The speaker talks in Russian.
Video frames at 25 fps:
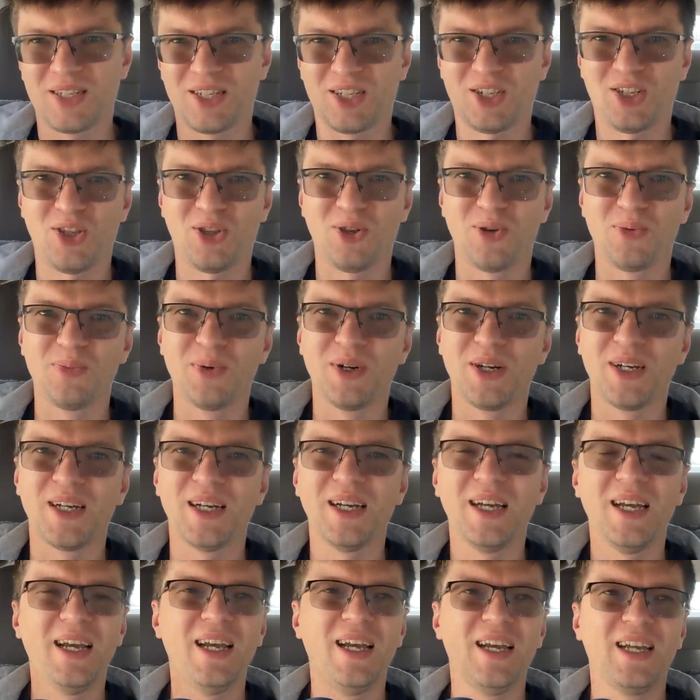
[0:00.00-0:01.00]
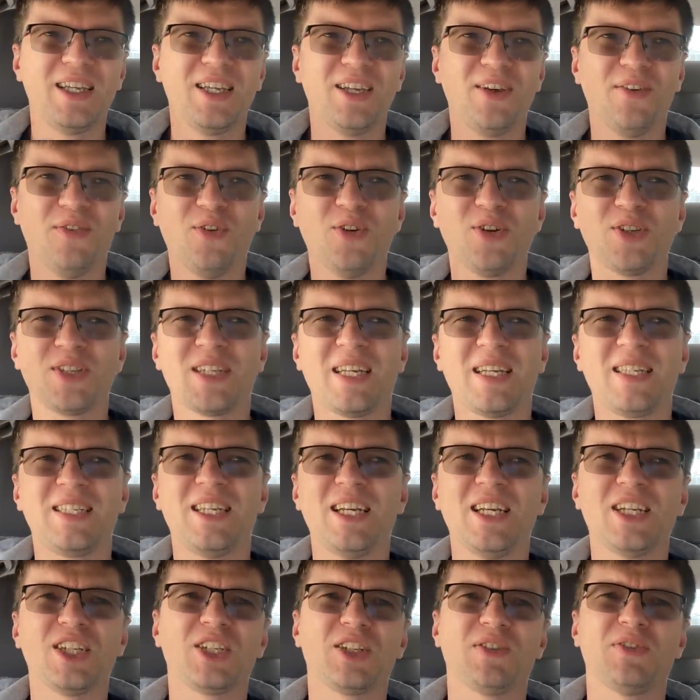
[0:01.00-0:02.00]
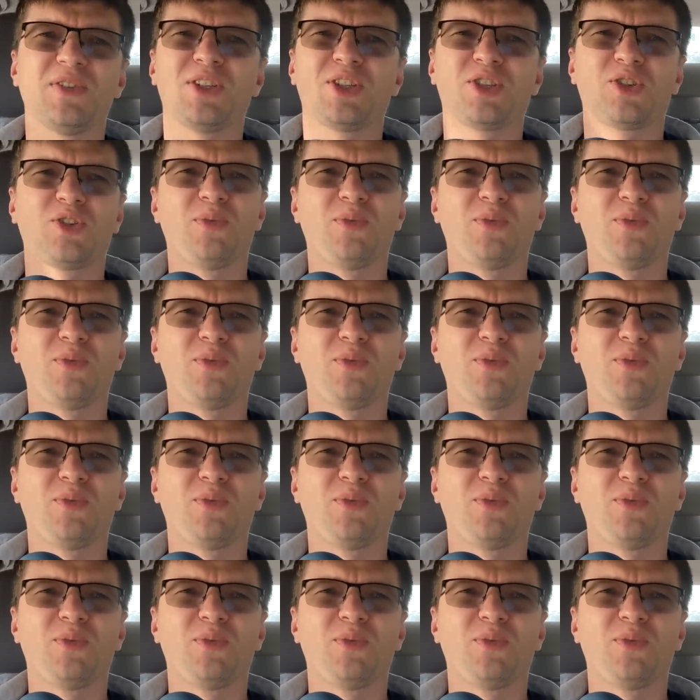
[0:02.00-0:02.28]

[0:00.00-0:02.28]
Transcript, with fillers: чтобы его задерживать,